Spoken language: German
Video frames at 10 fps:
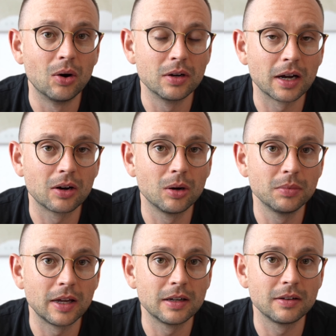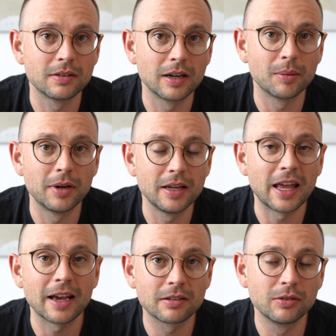und dann kommt endlich Stellar
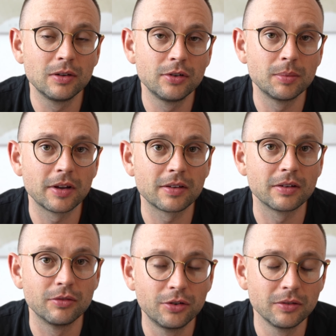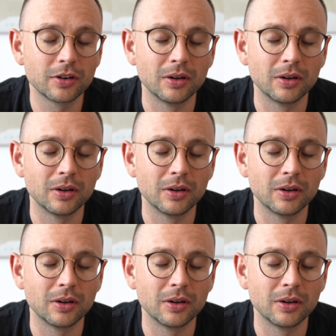Blade exklusiv für die PlayStation 5